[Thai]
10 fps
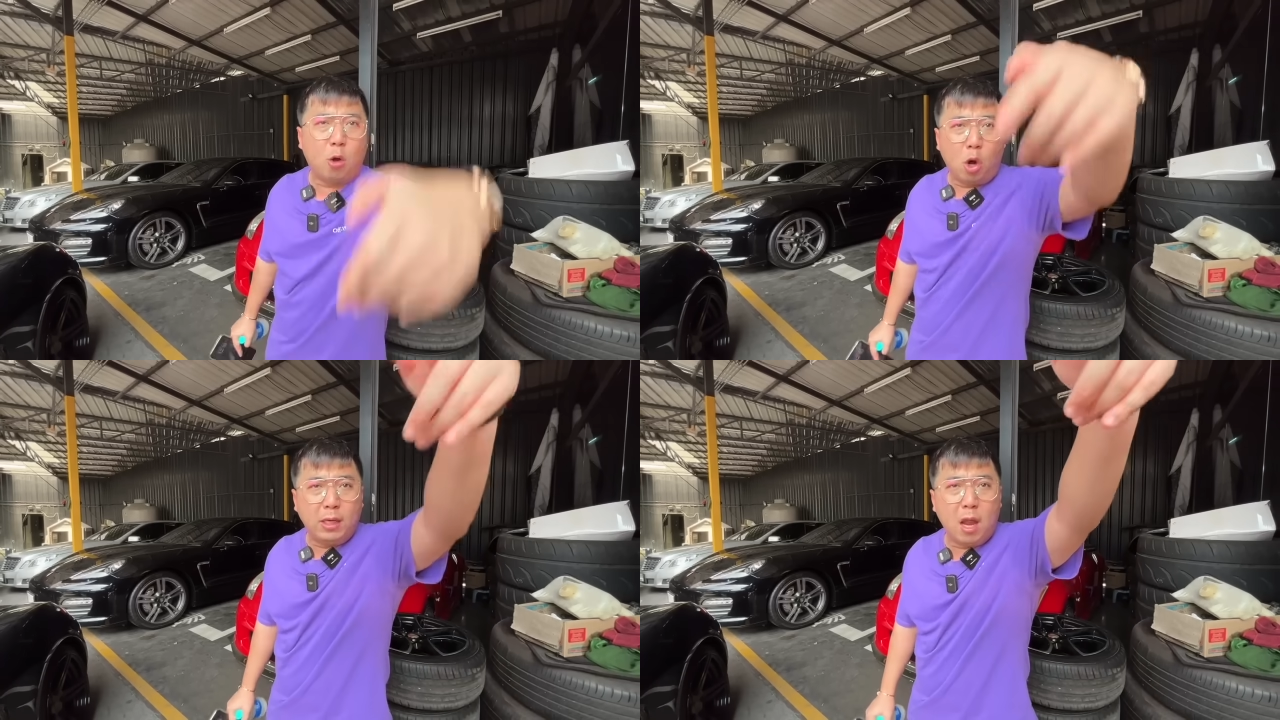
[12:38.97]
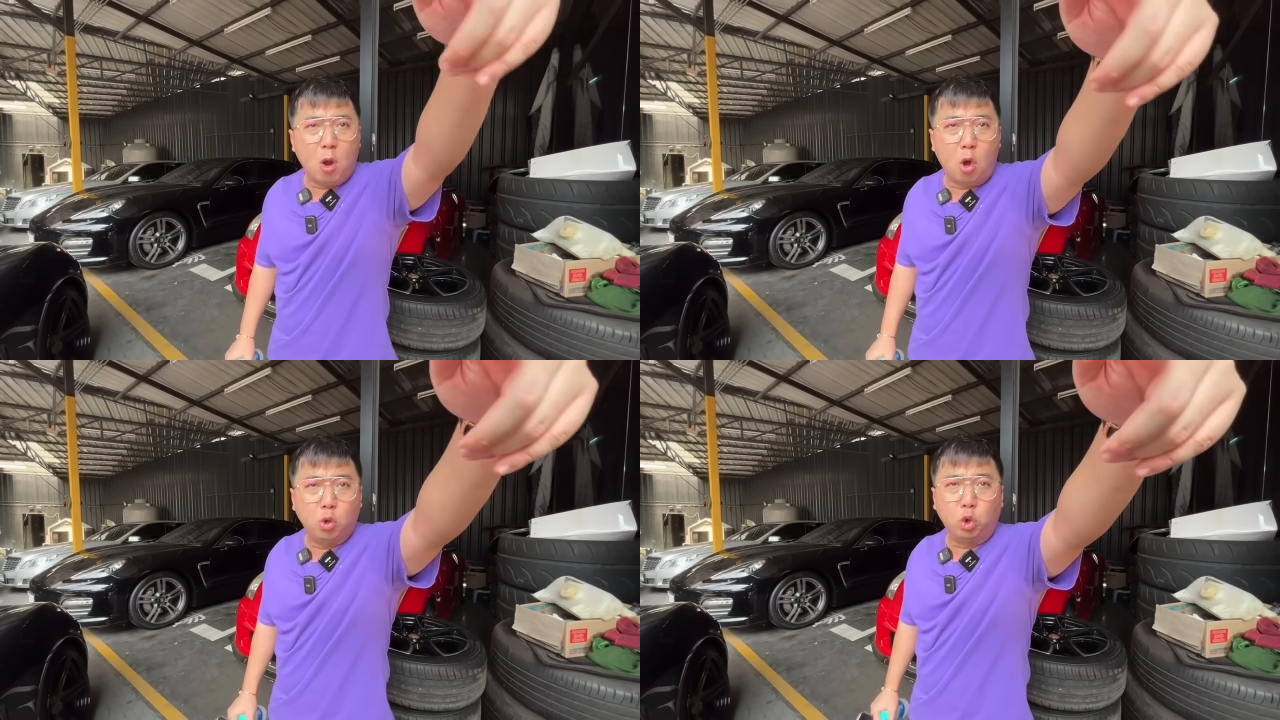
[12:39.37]
คนที่เอา
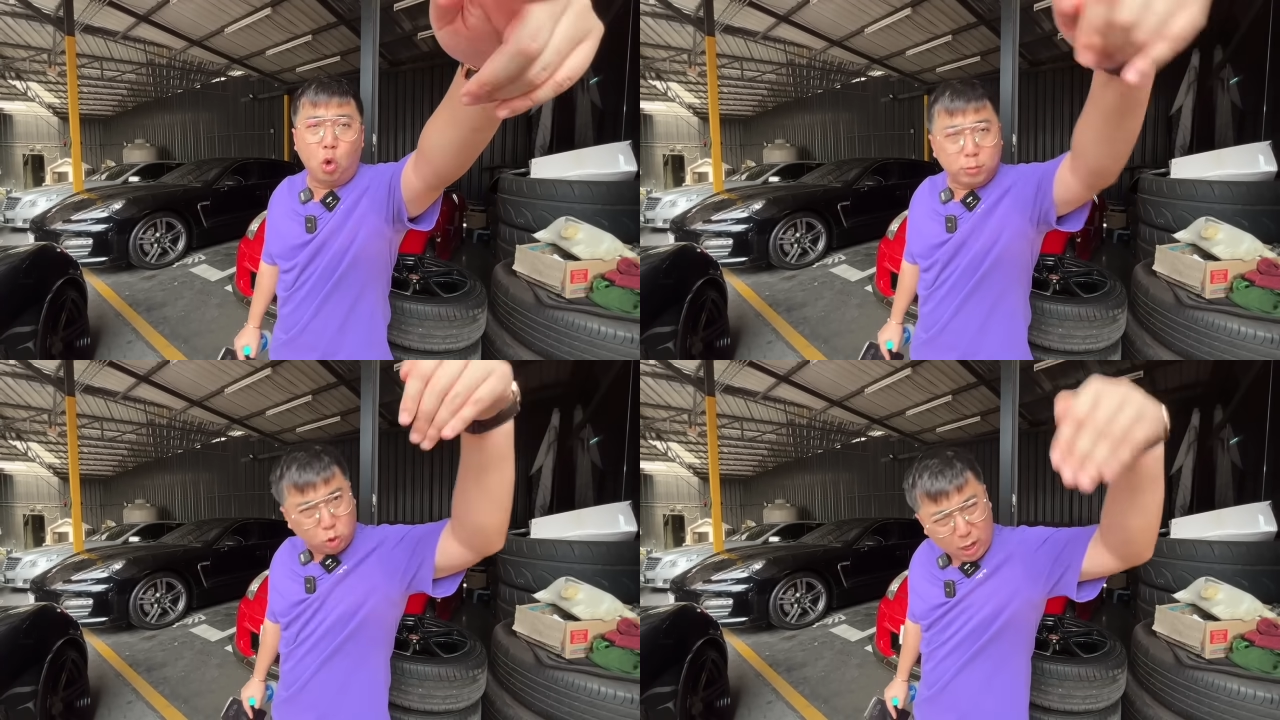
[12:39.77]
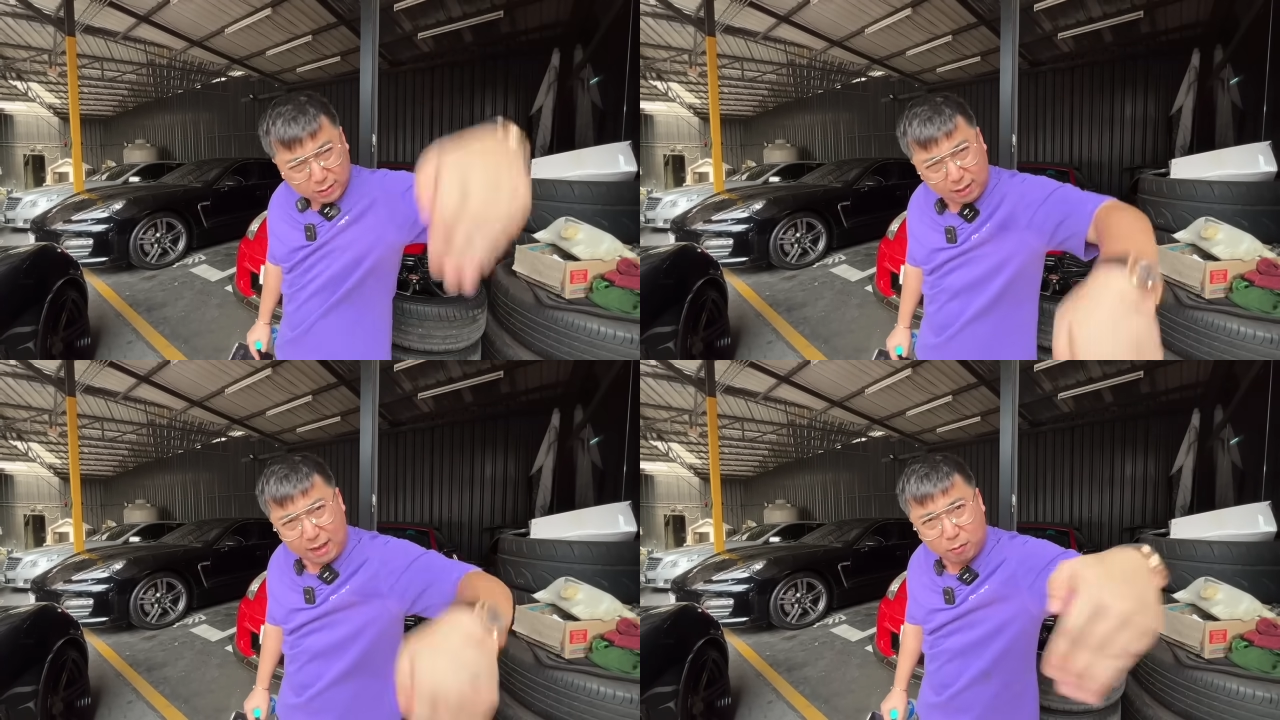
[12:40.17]
ลง ยูทูบ ช่วย
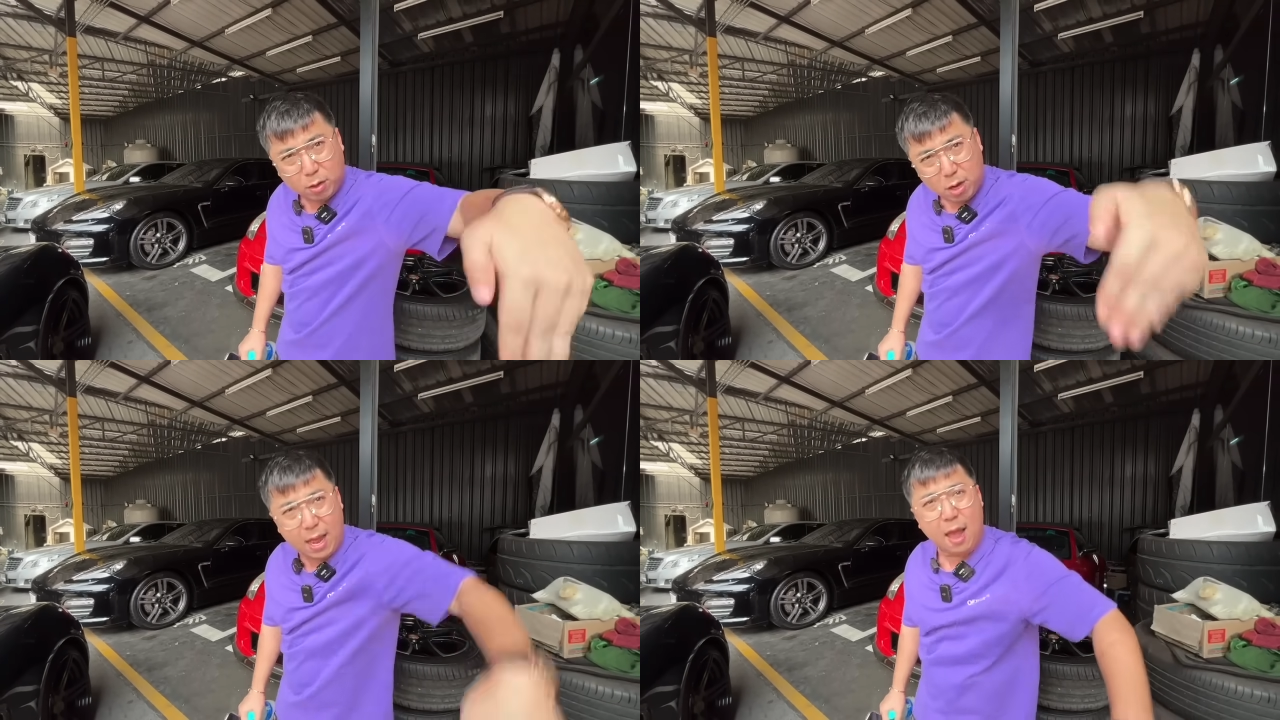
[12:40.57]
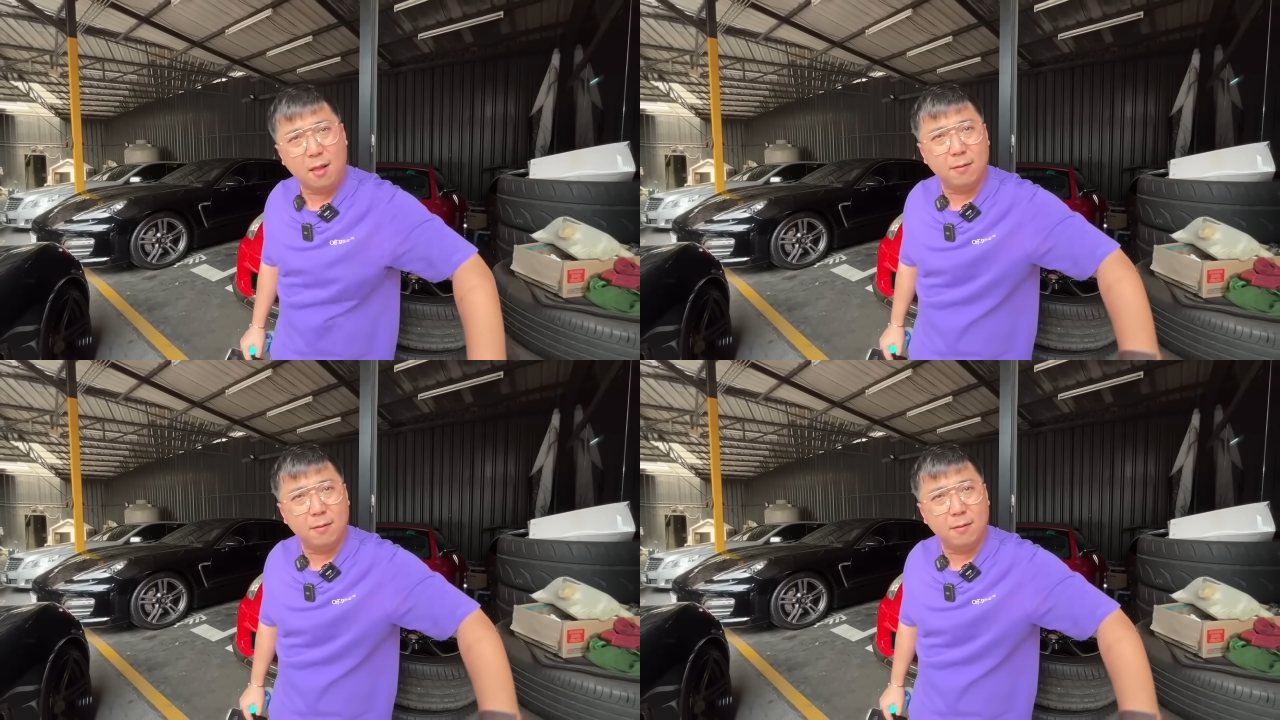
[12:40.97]
ทิ้งลิงก์ไว้ด้วยนะ